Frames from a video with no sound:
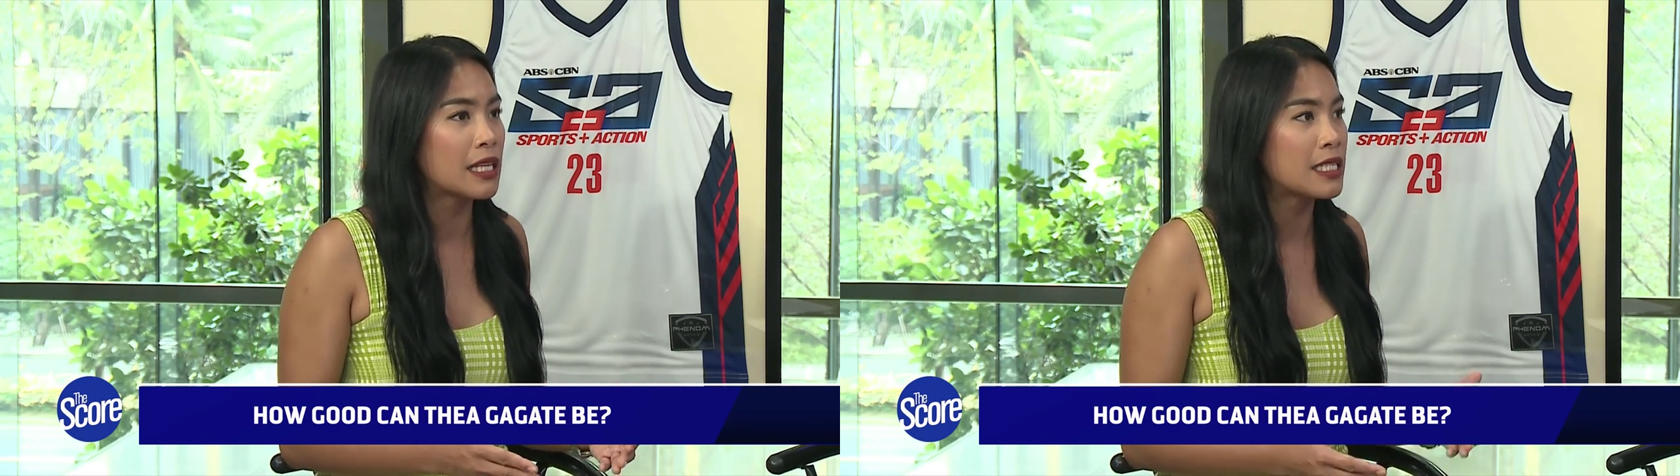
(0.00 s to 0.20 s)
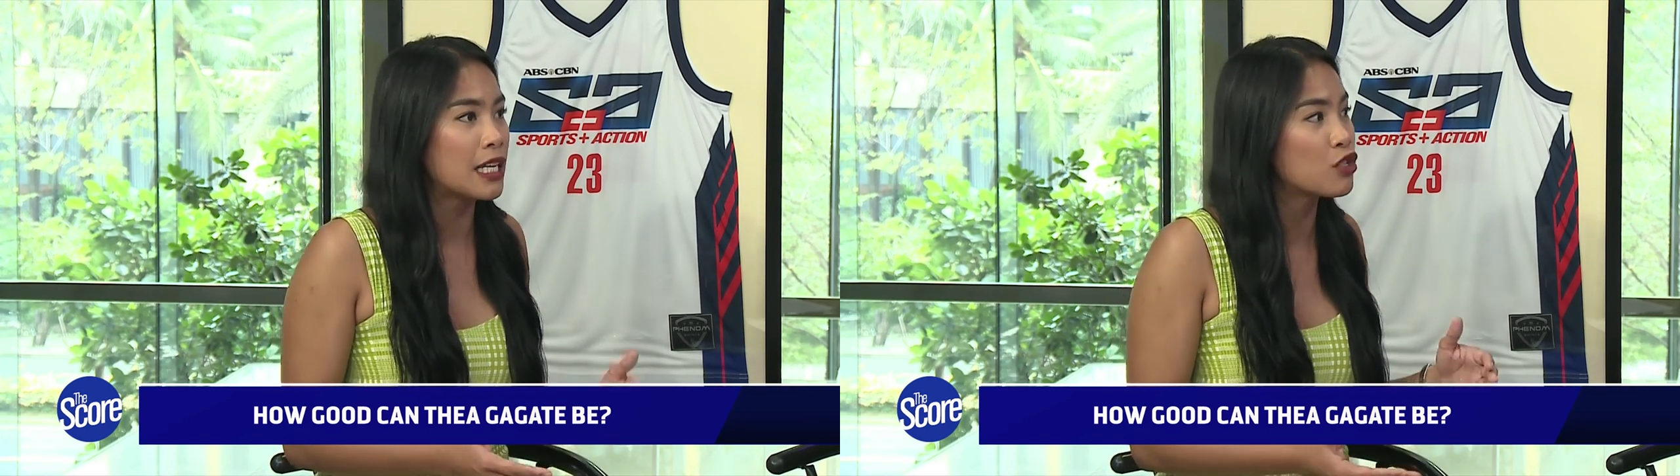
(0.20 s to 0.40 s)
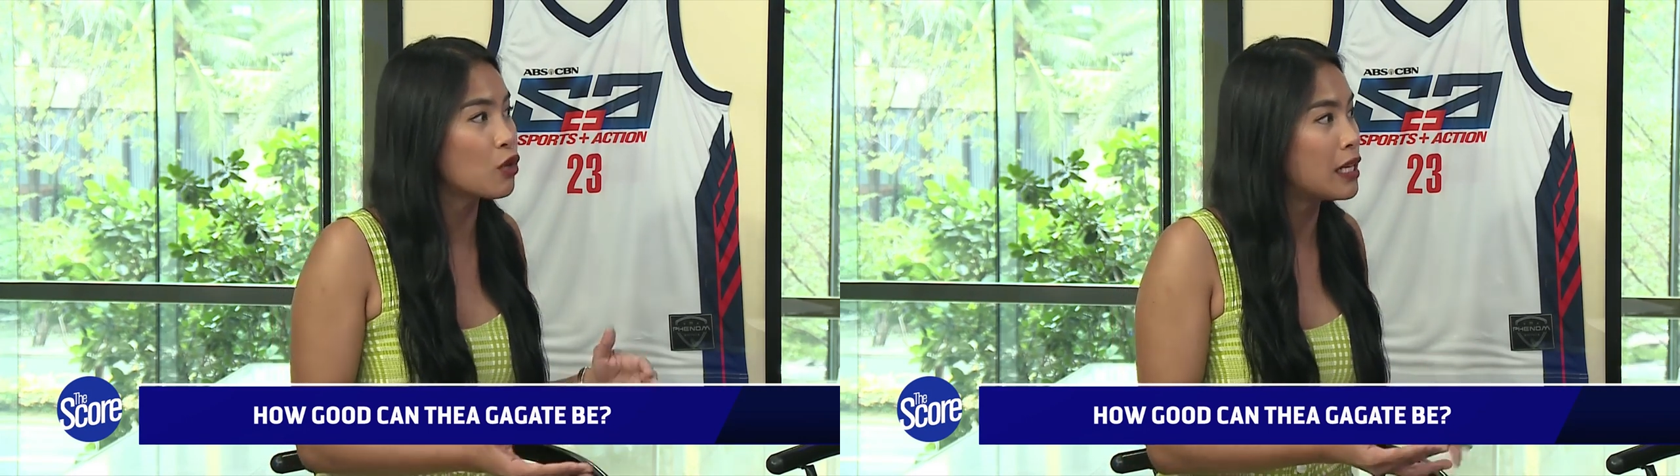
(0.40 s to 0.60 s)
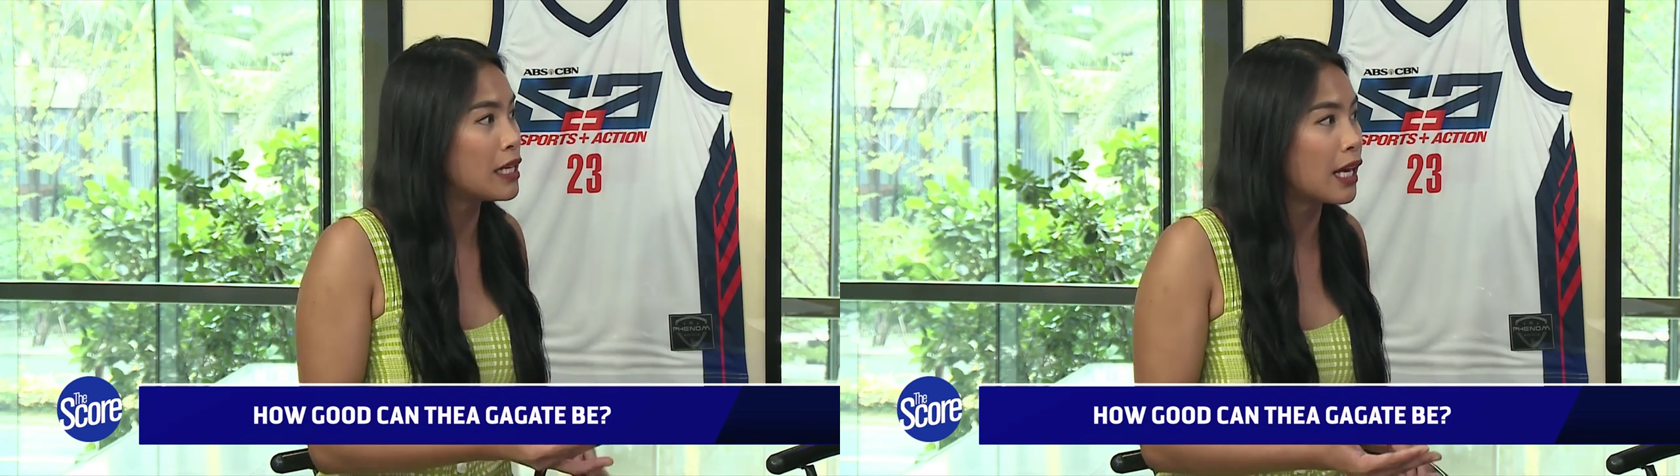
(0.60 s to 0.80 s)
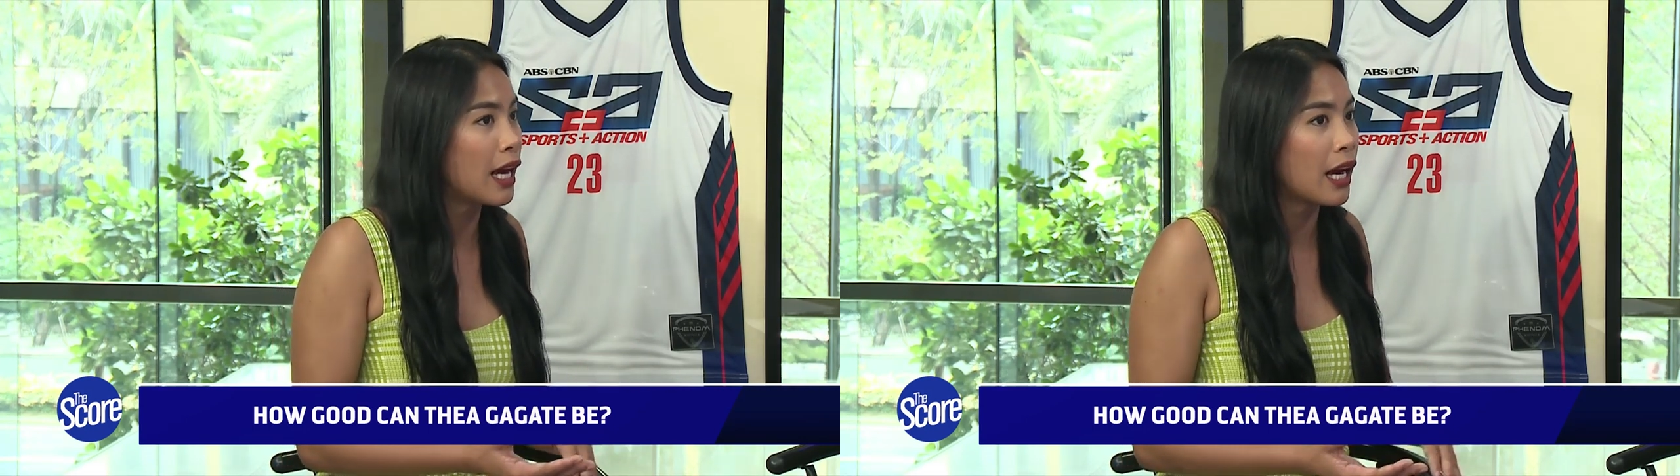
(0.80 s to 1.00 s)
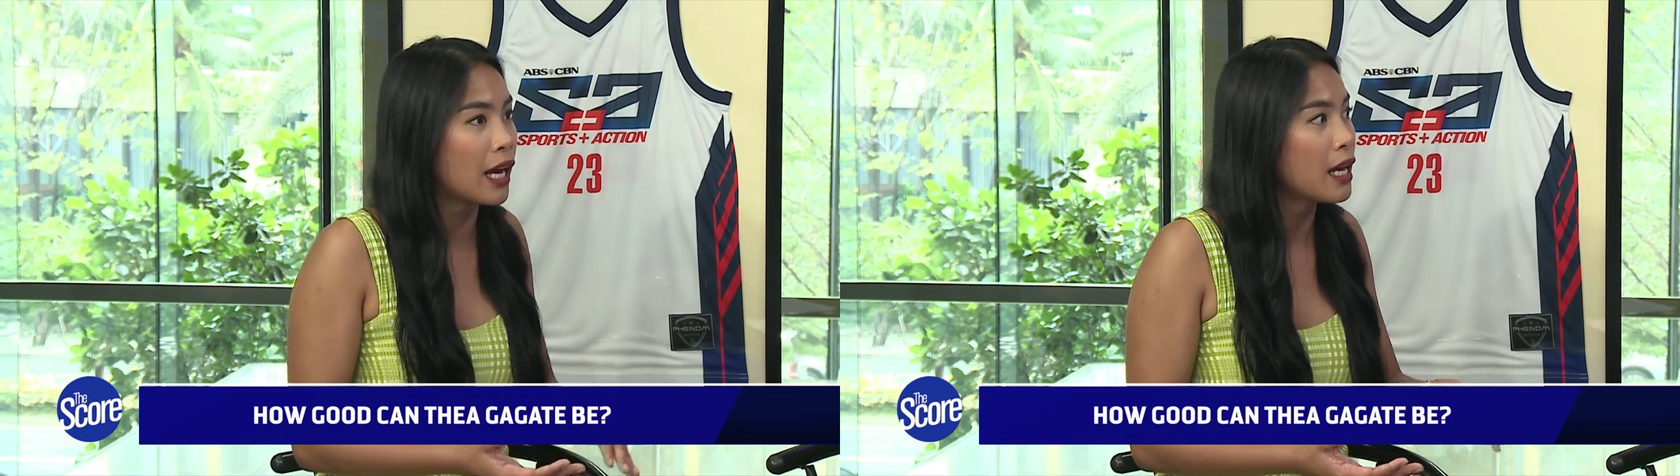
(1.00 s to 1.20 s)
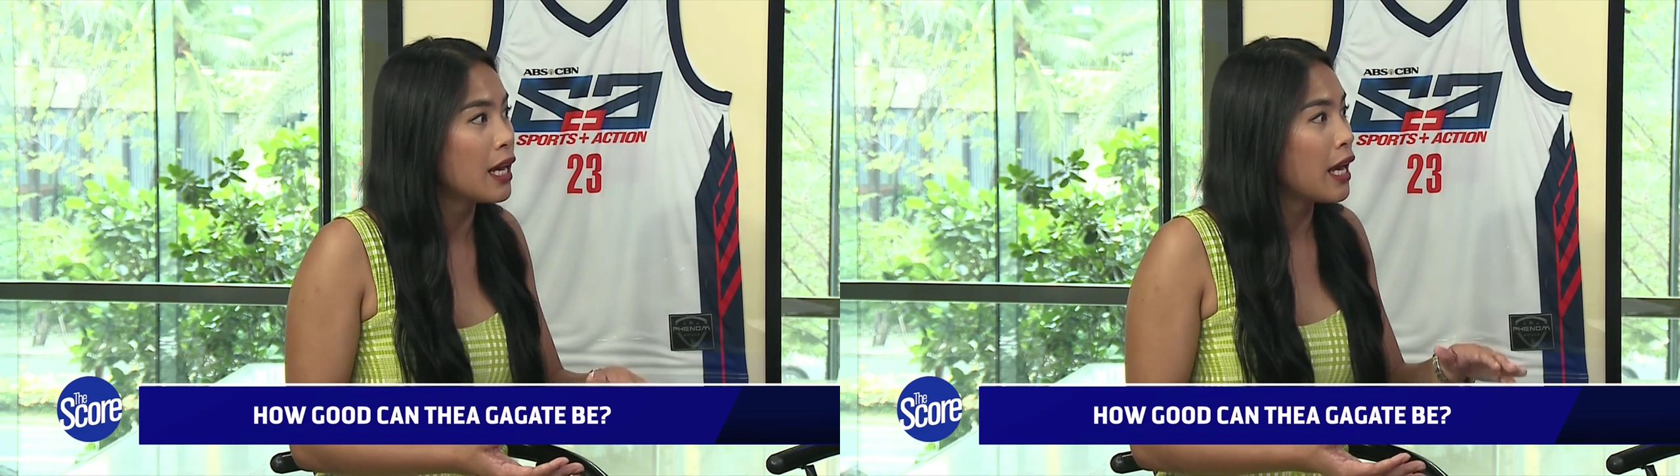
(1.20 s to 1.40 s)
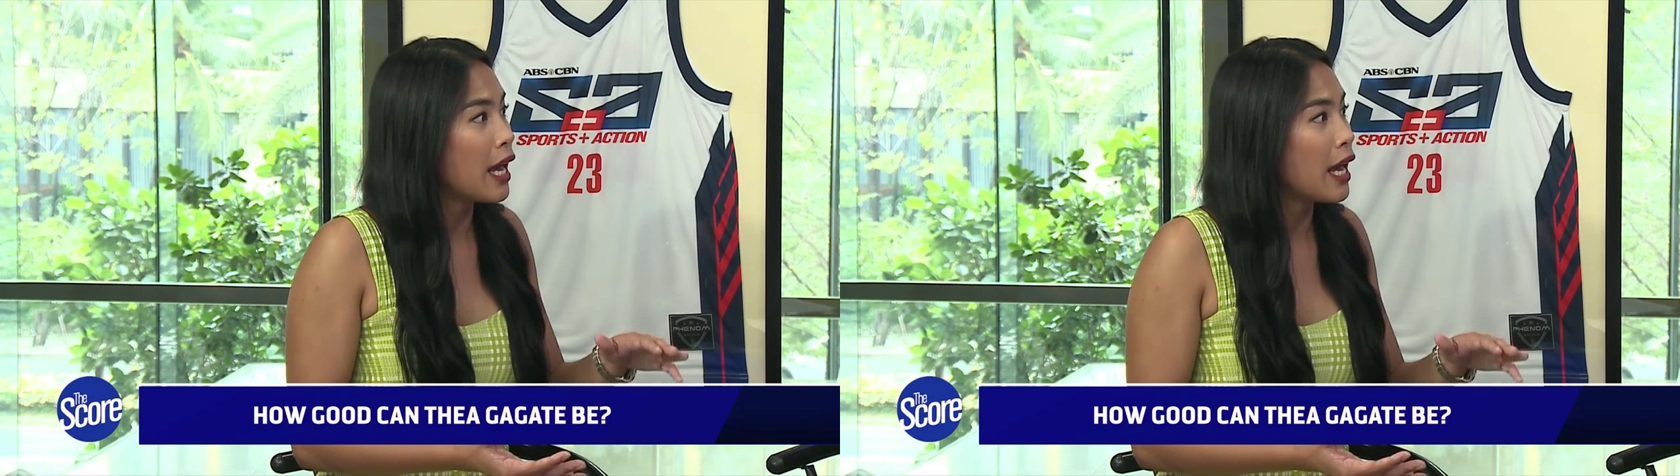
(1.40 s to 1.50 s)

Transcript: let's say, Julina